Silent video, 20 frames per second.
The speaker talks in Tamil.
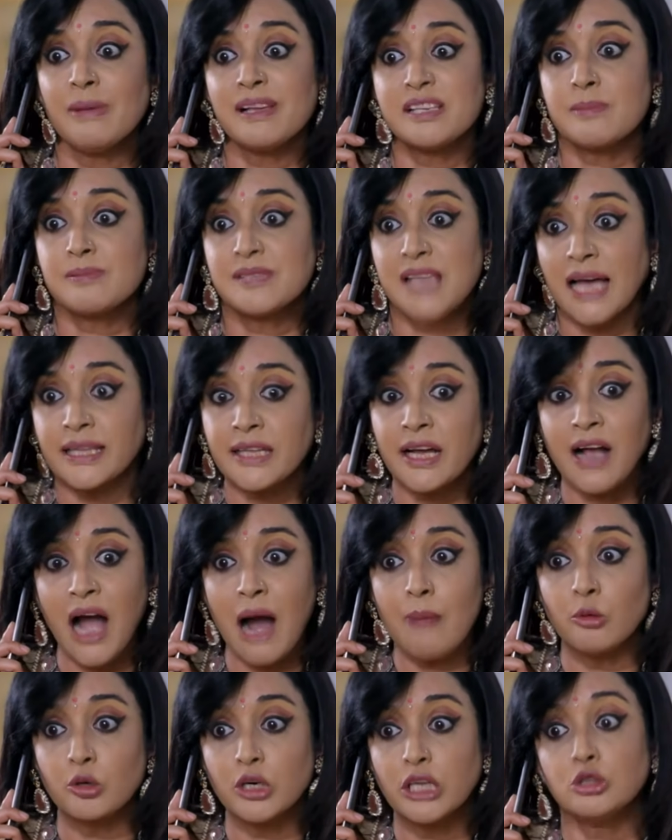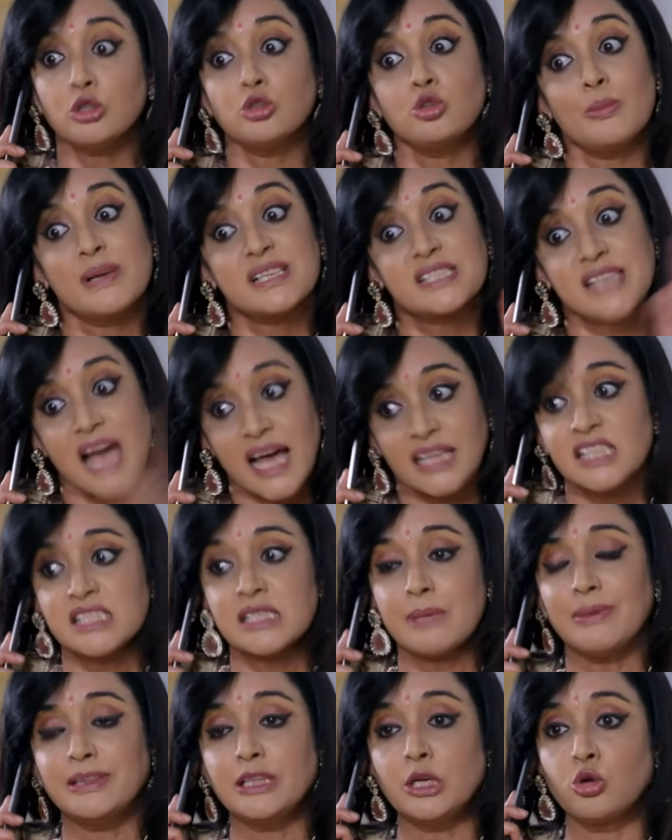இந்த வீட்ல நிறைய வேலை இருந்தா
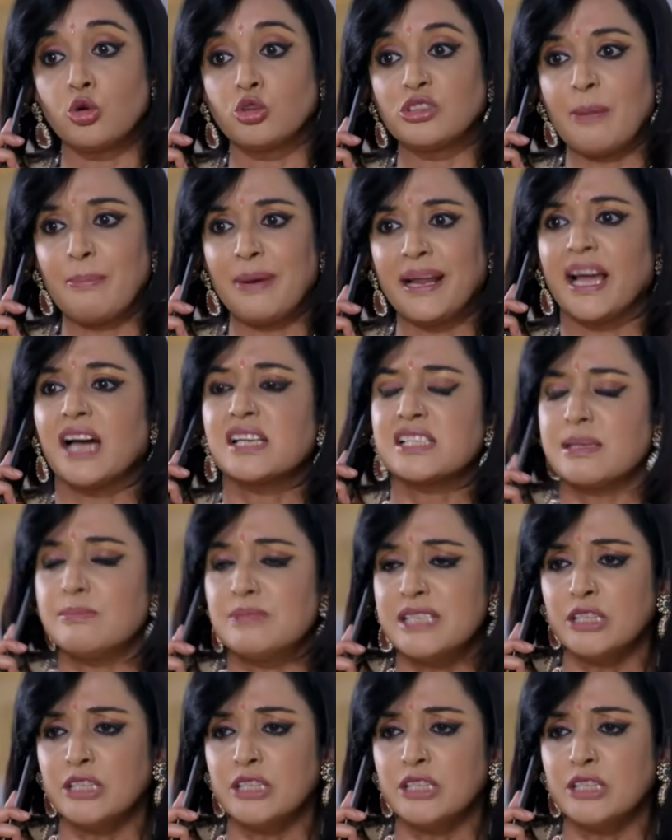நீங்க ரொம்ப நேரம் இருந்தாகணும்